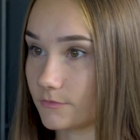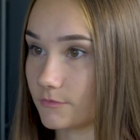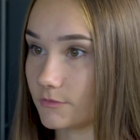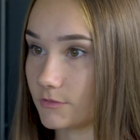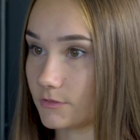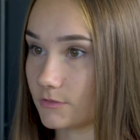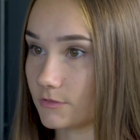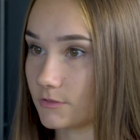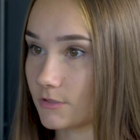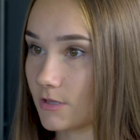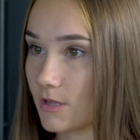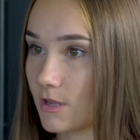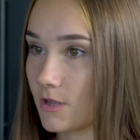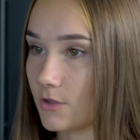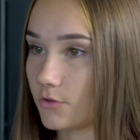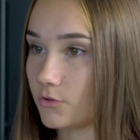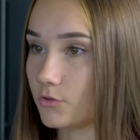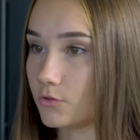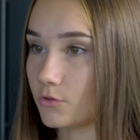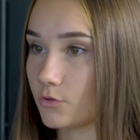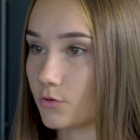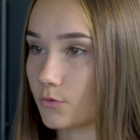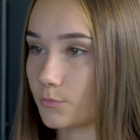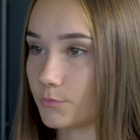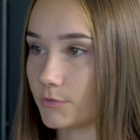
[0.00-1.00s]
Вот.
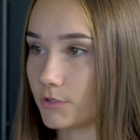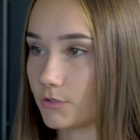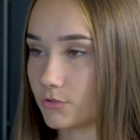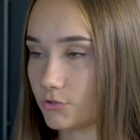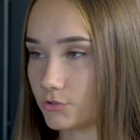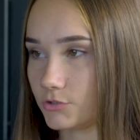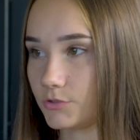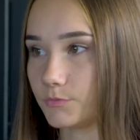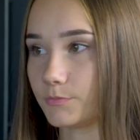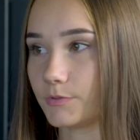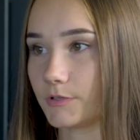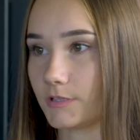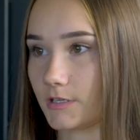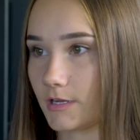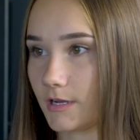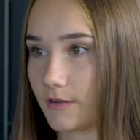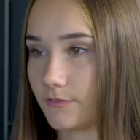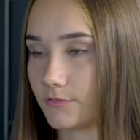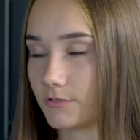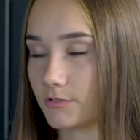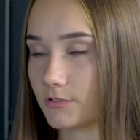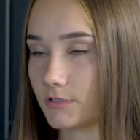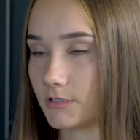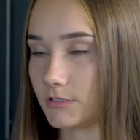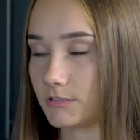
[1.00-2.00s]
Но мне очень
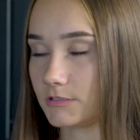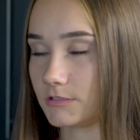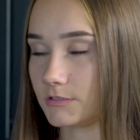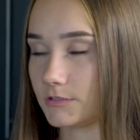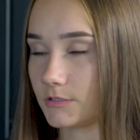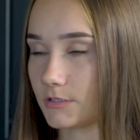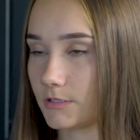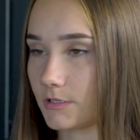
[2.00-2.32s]
понравилась